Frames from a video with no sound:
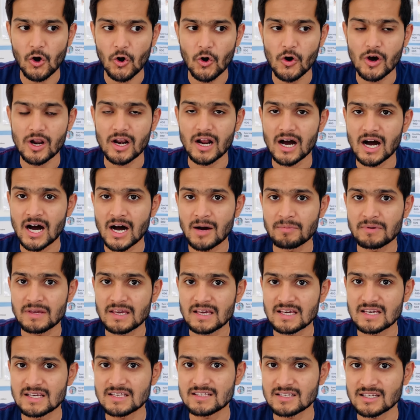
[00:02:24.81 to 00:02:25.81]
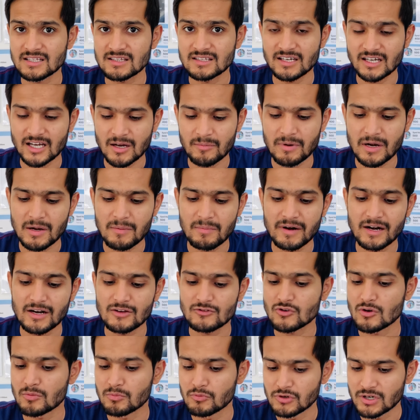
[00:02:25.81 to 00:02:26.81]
और आपकी किस हद तक कमिटमेंट है उसको